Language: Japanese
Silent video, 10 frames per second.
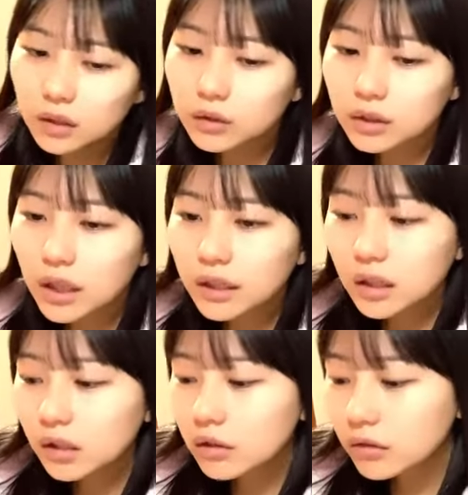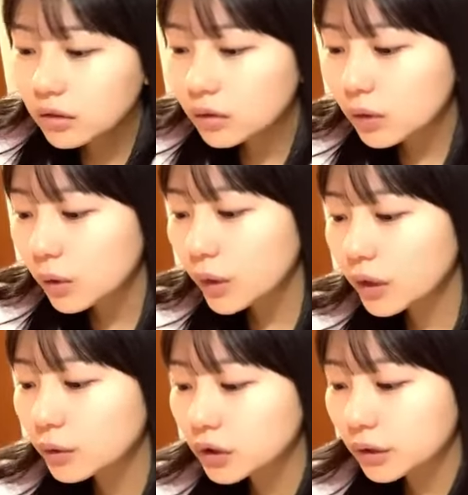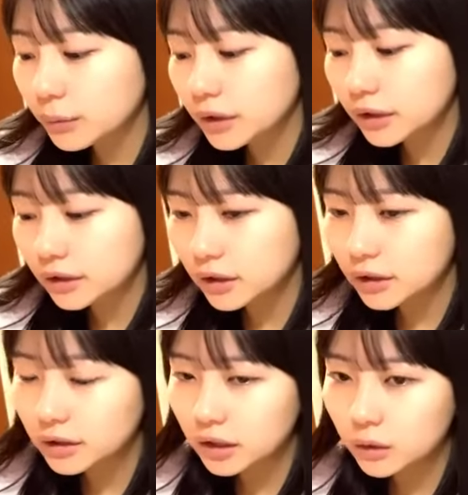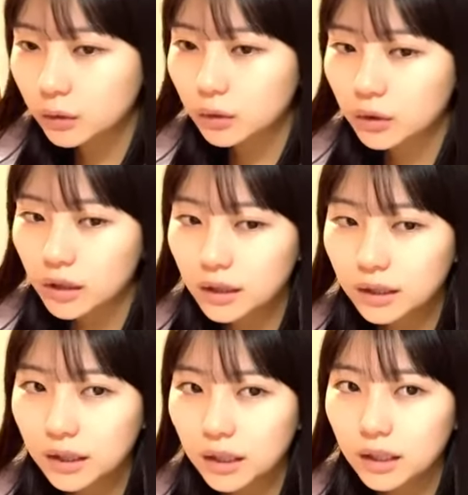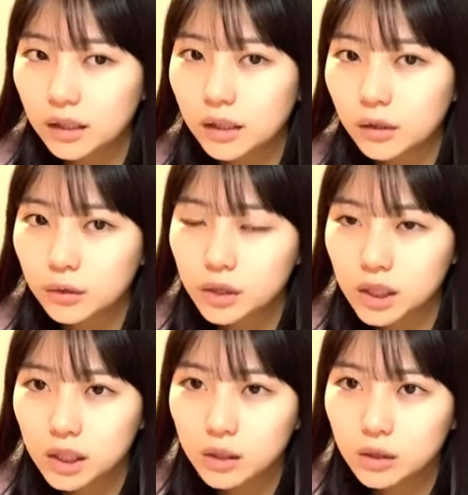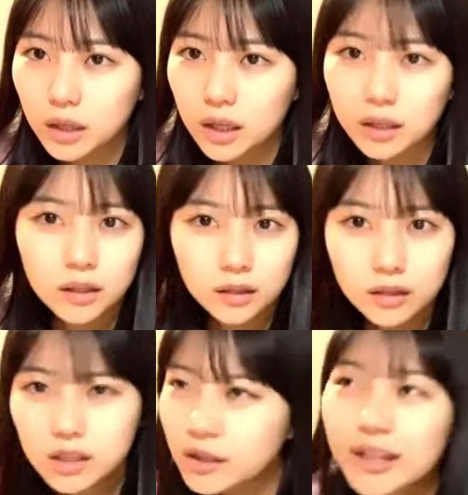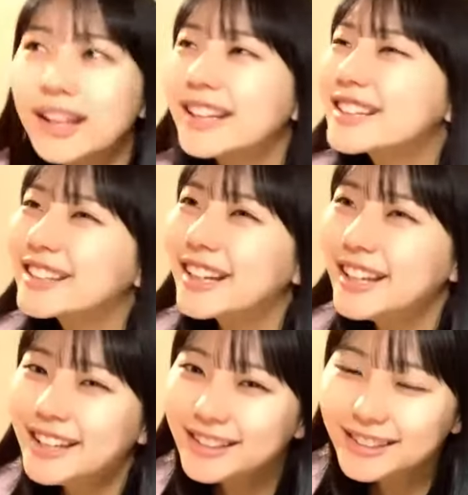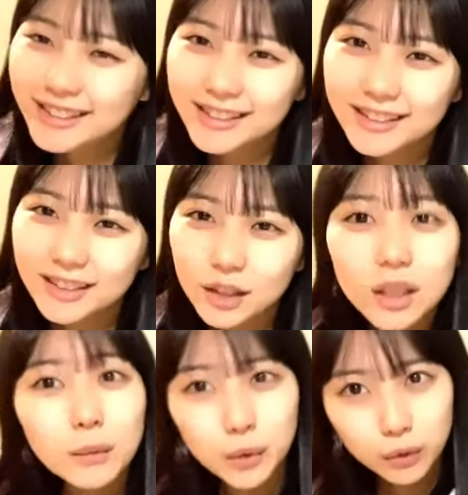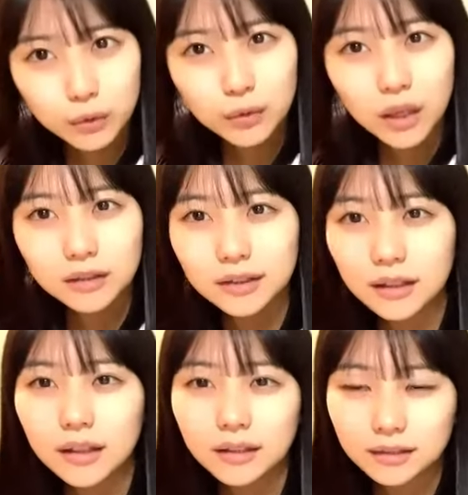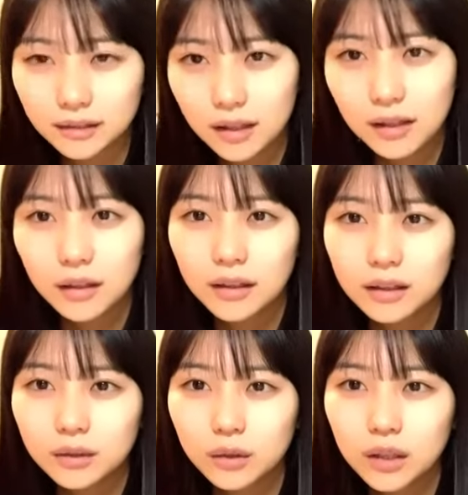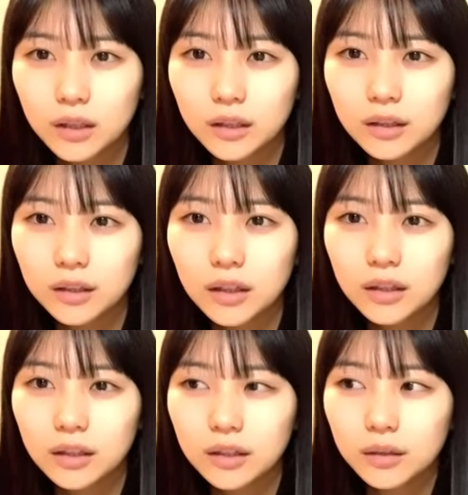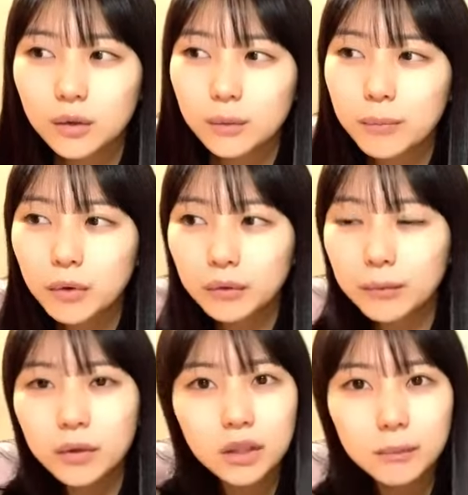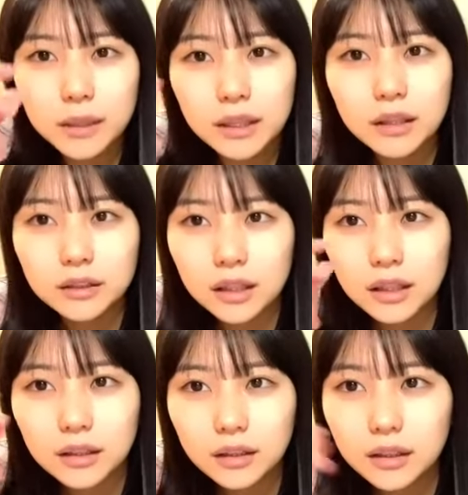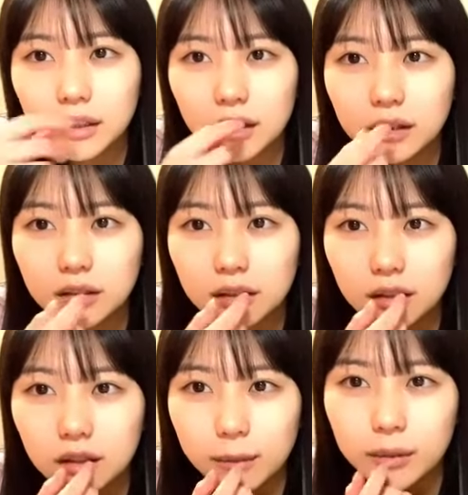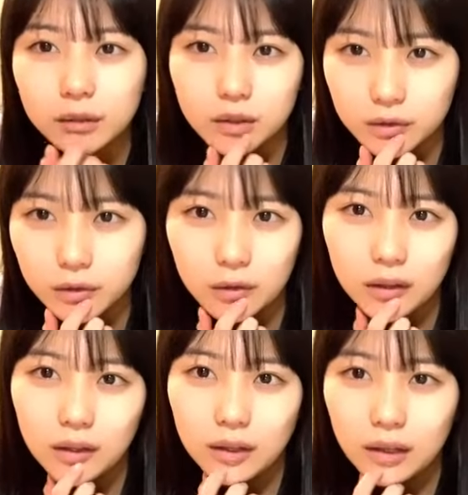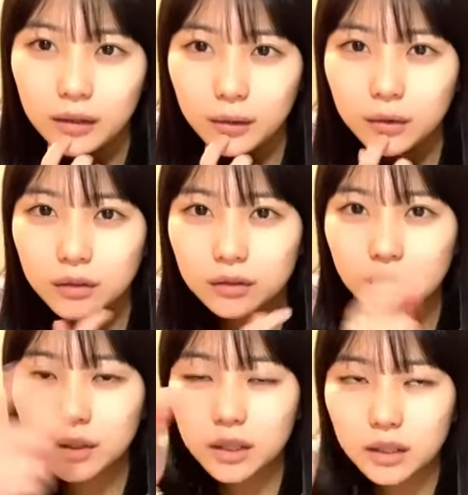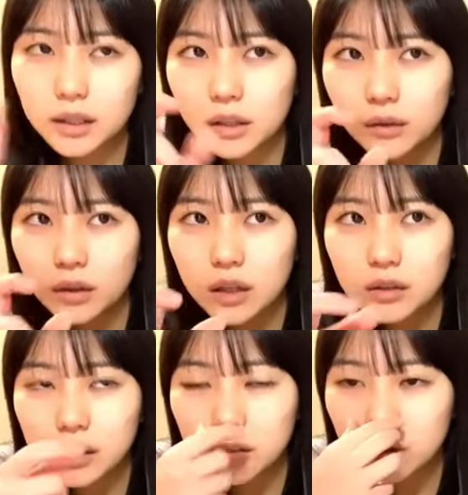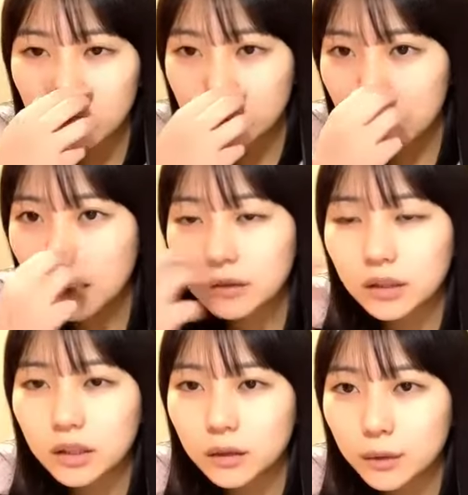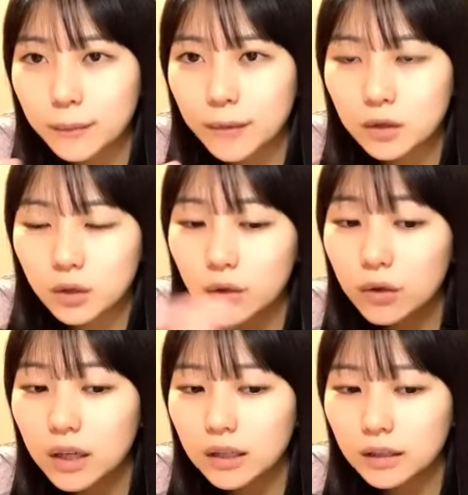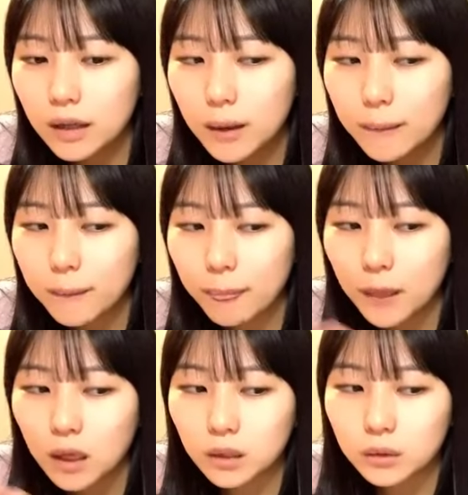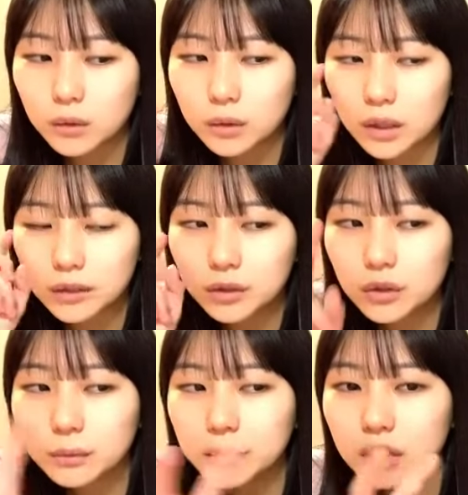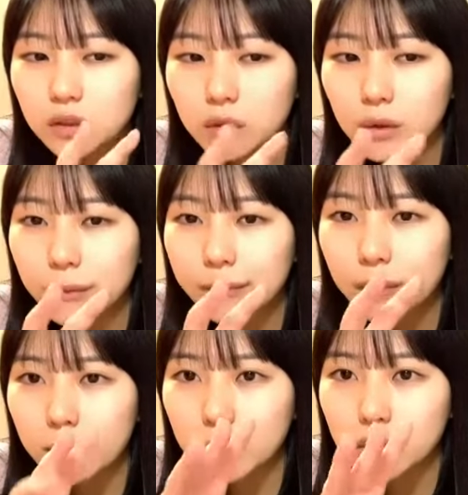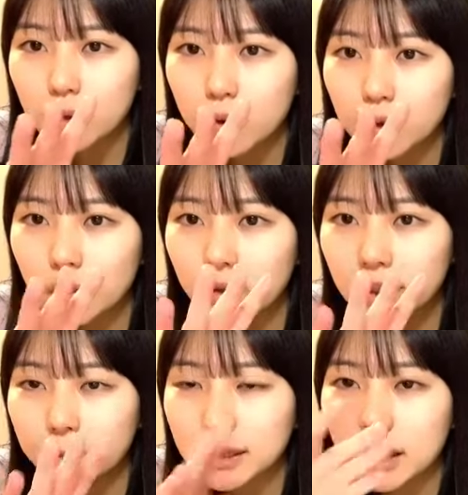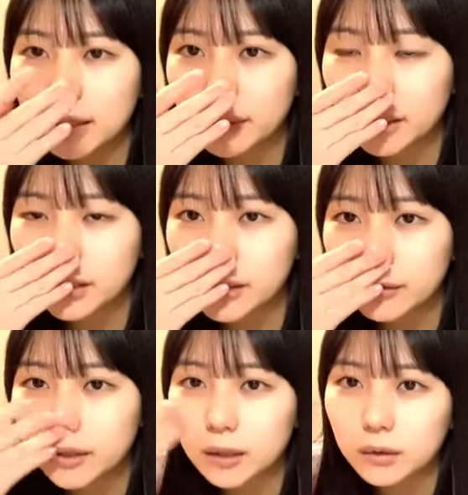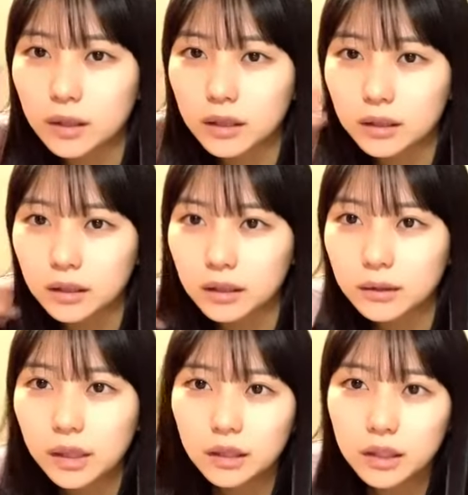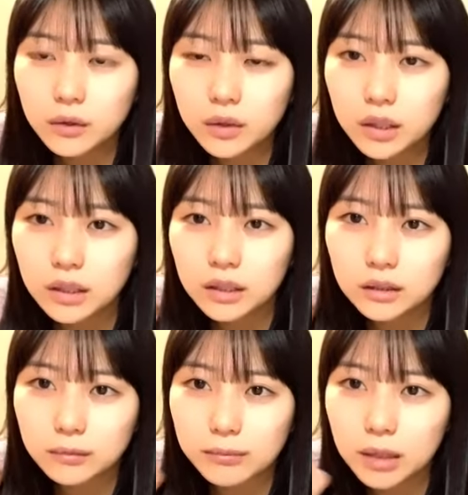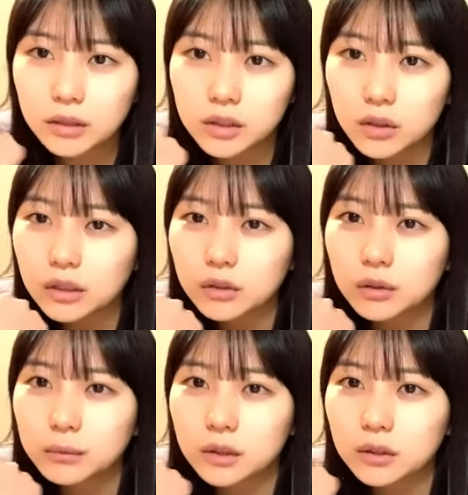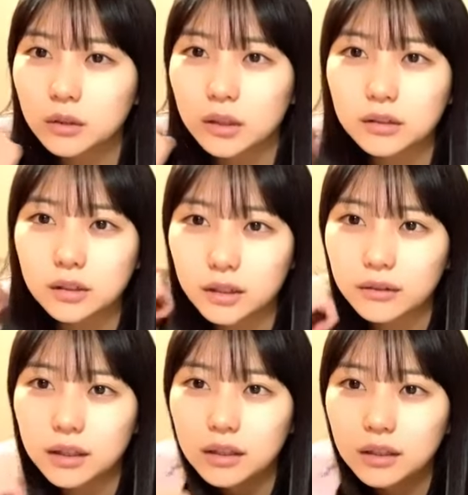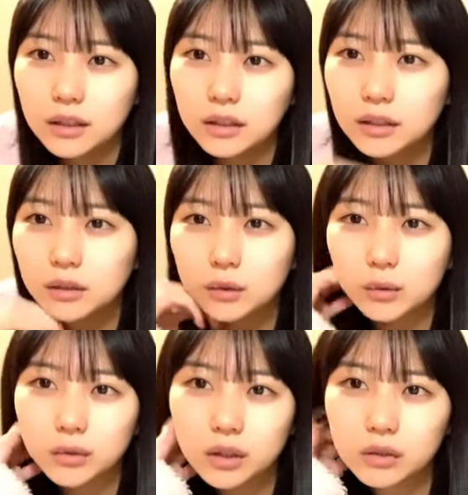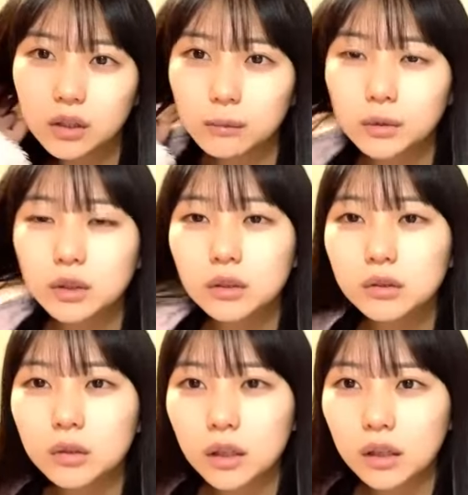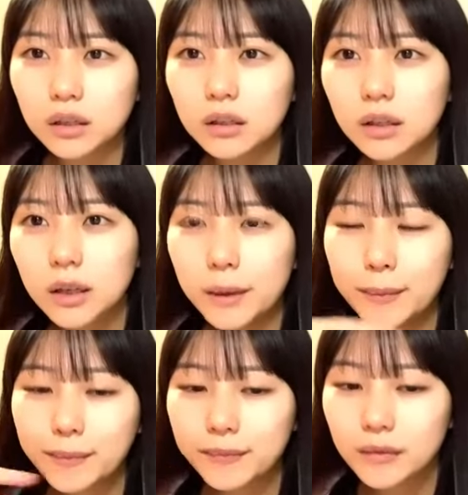あと最近これ親に教えてもらったやつなんですけどキリっていうチーズケーキチーズケーキじゃないチーズクリームあるじゃないですかそれってなんかこうポッキーみたいなさにやっつけて食べるでしょあれのそのきりだけ売ってあるチーズクリームがあるんだけどそれを買ってあと鰹節と、まあ、醤油とわさびさえあればできちゃうんだけど簡単になんか家の中に、まあ、あるでしょ鰹節とかくらいはそうでクリームチーズそれ買って